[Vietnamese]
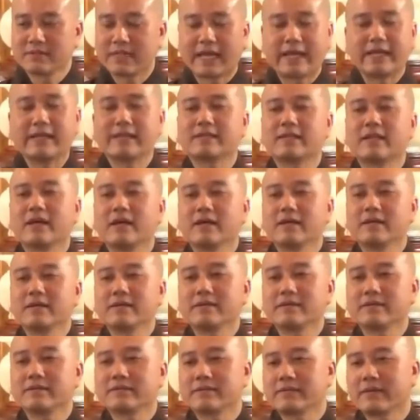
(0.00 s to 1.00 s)
chạy
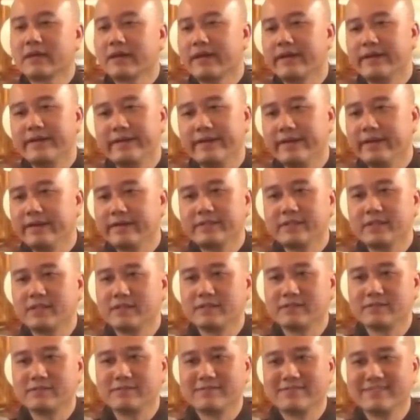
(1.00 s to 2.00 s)
tới cái y đó hết
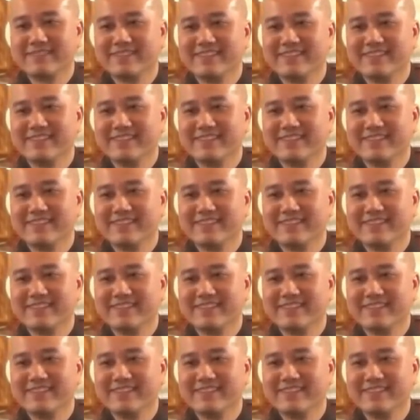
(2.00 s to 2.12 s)
trơn.